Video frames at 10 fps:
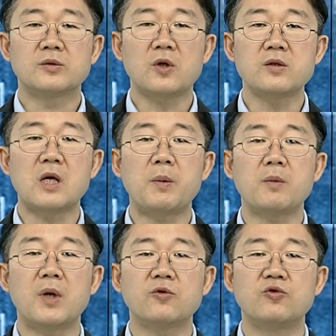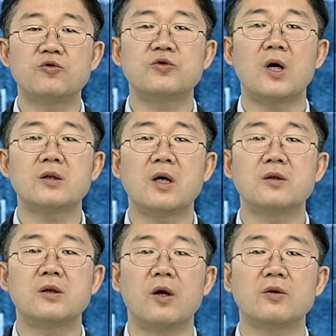1,400만
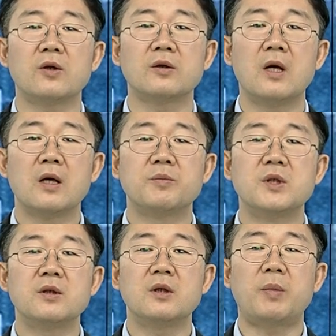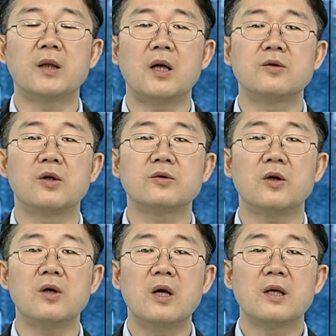주주자들의 어떤 민의를
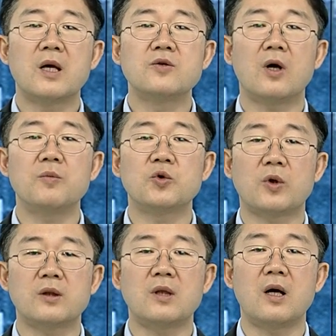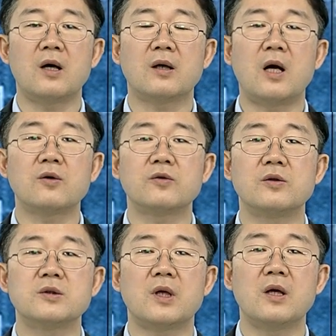받아들여서 개정하면 좋겠다라는
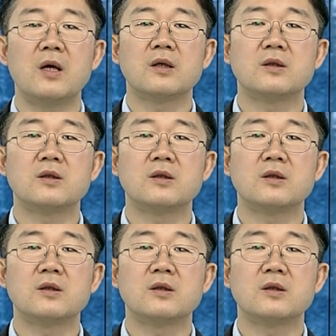것을 이제